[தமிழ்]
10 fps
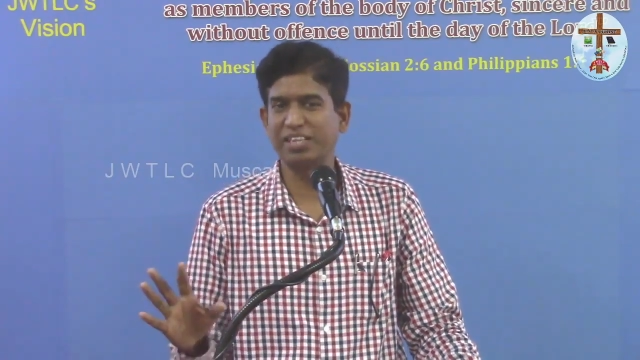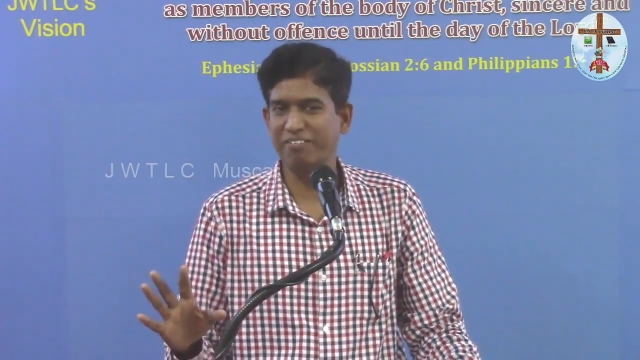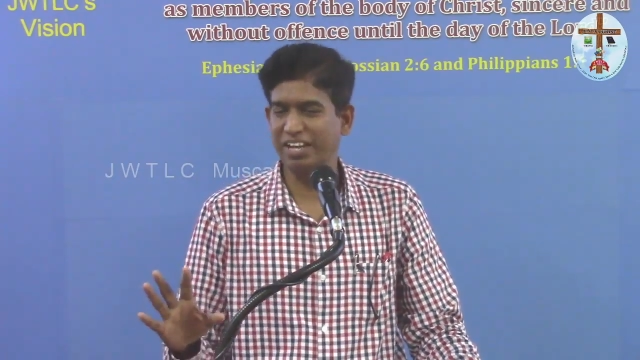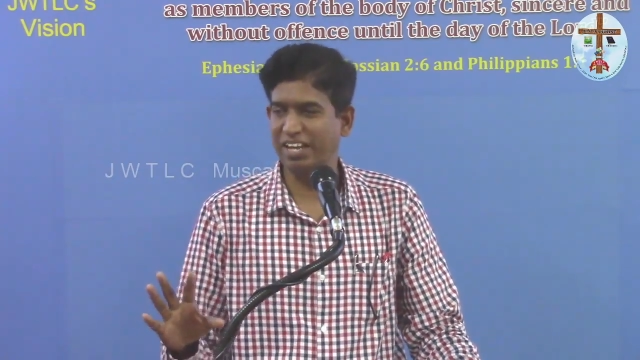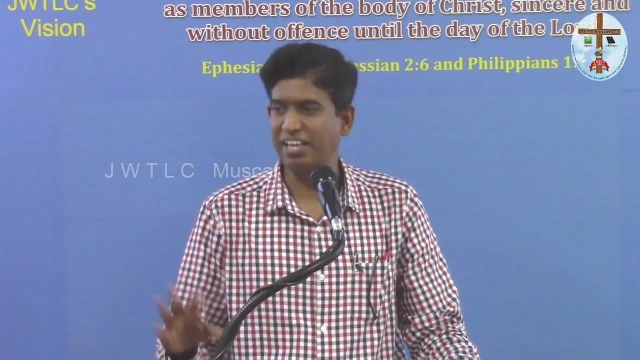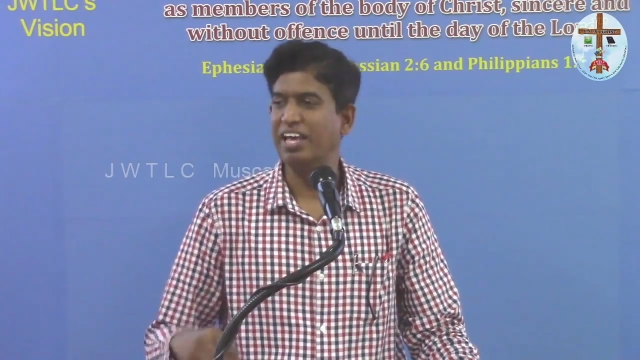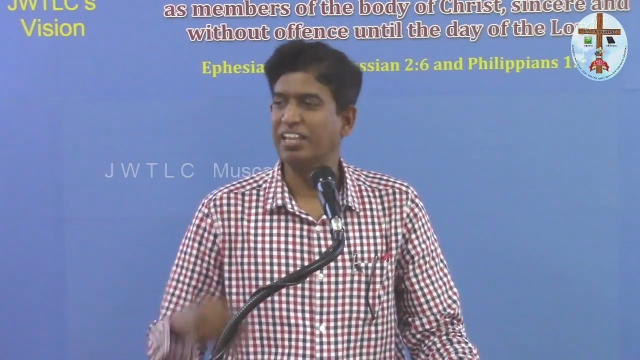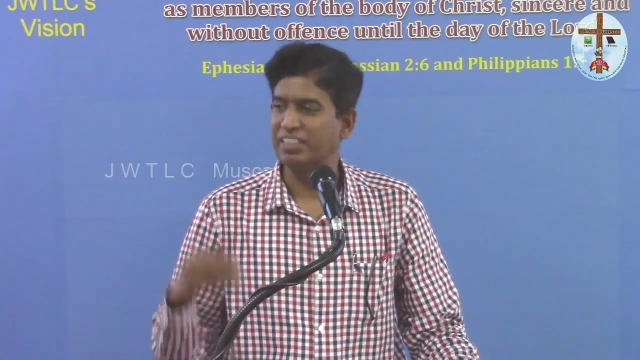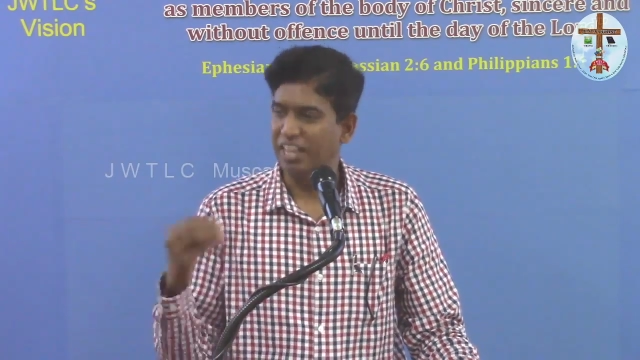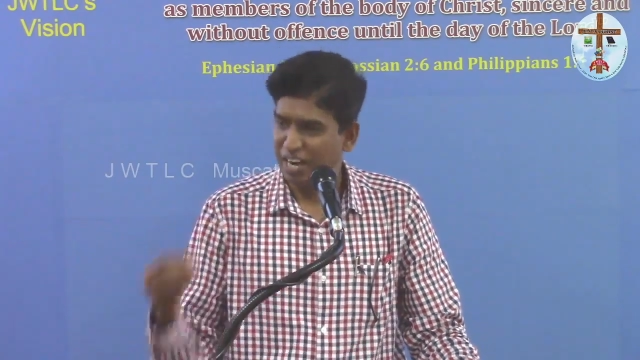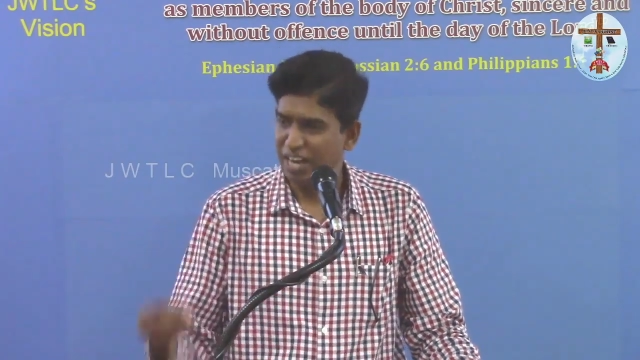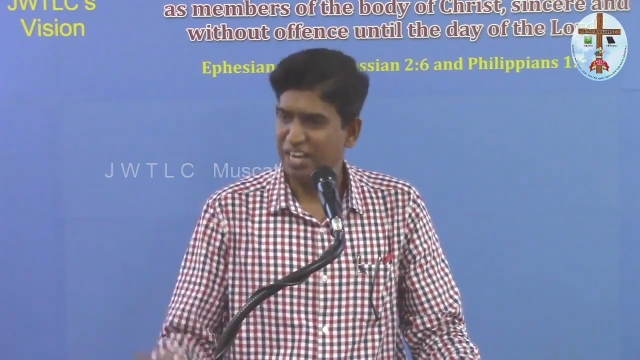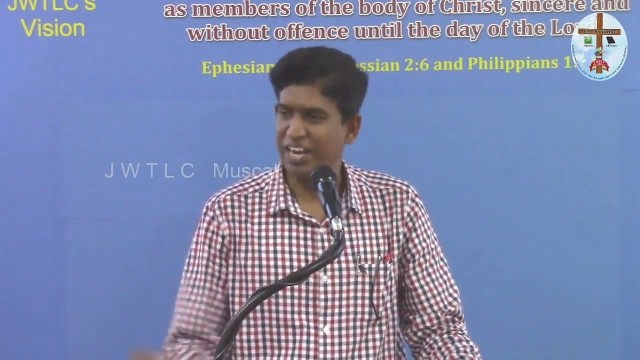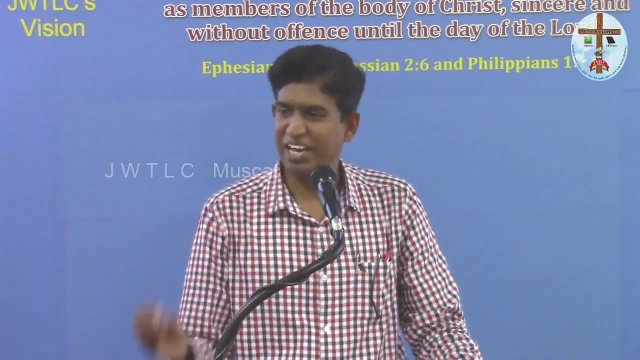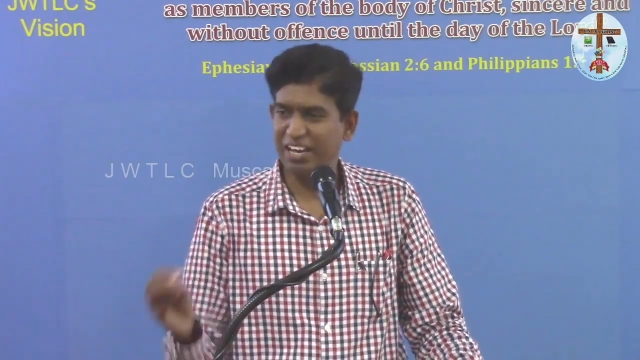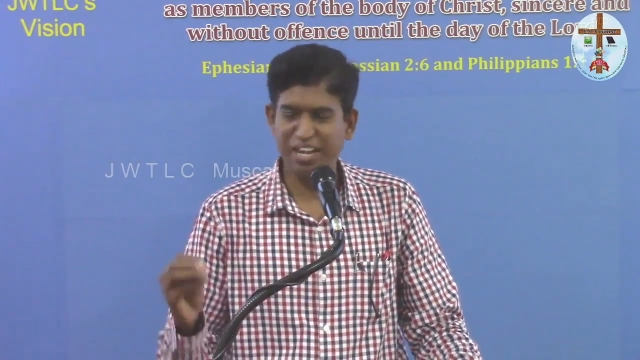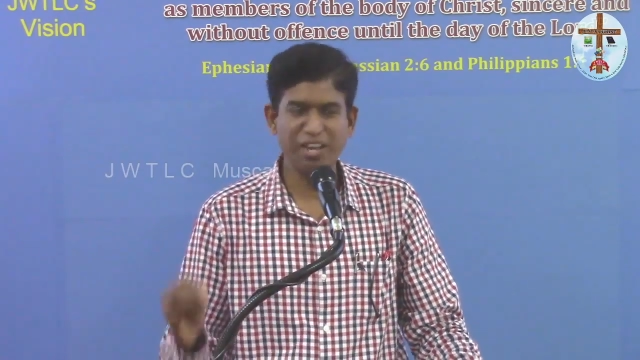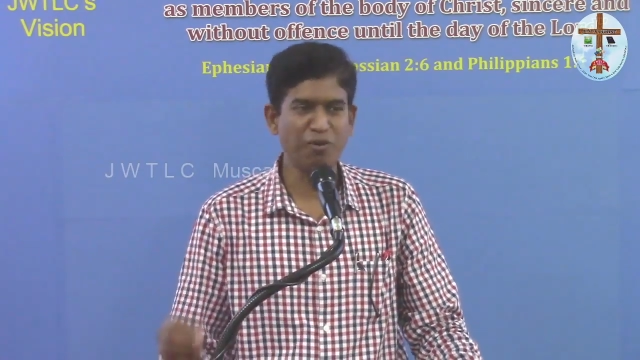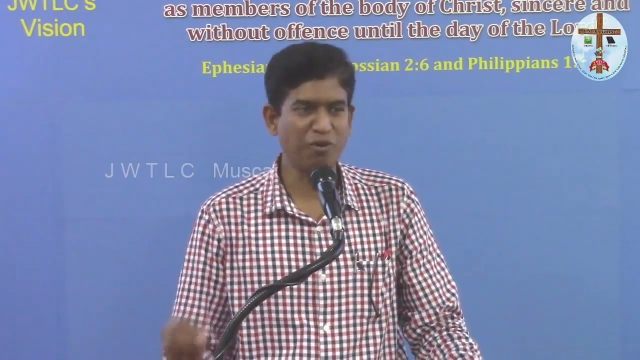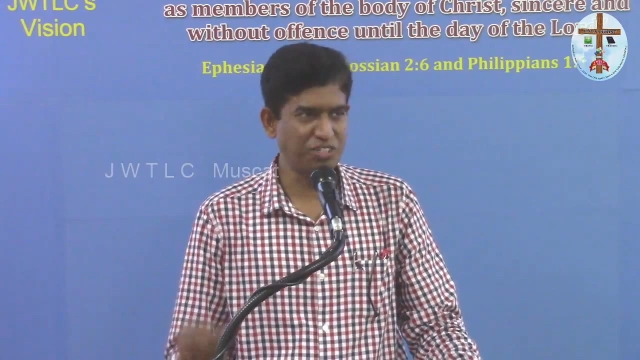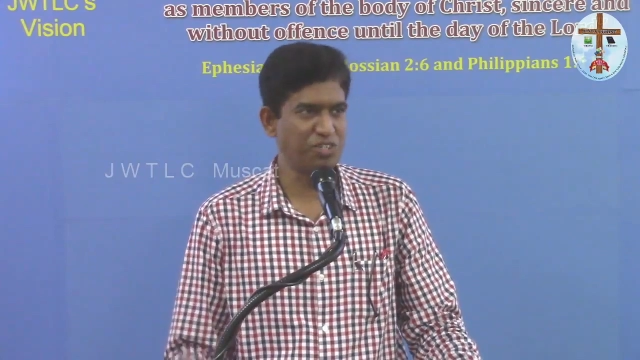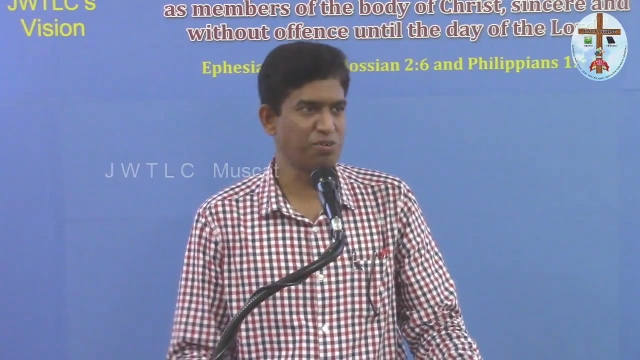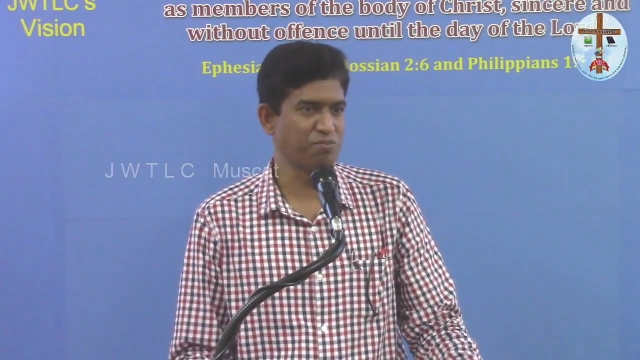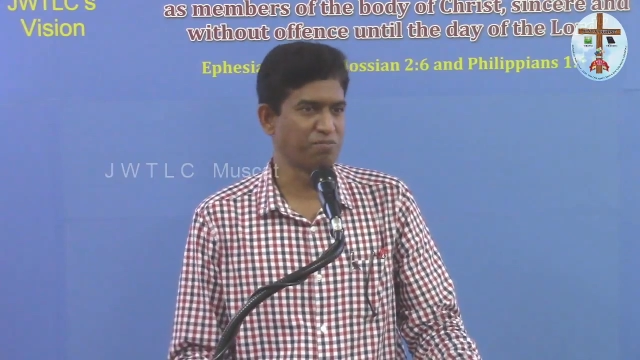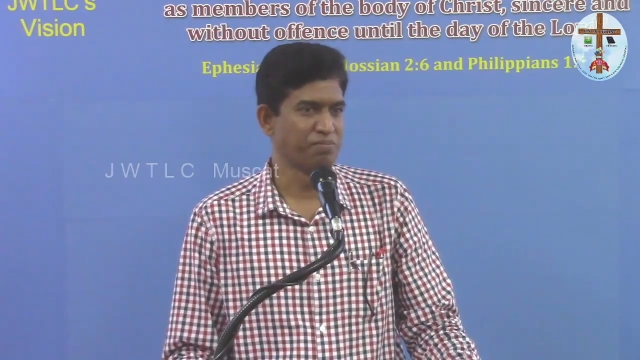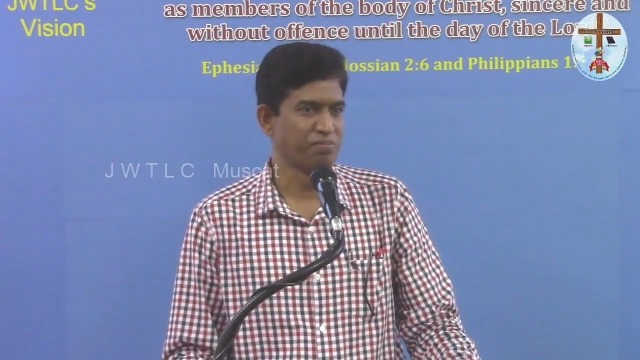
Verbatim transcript: தேவையில்லை தானாக நடக்க வேண்டிய ஒரு விஷயம்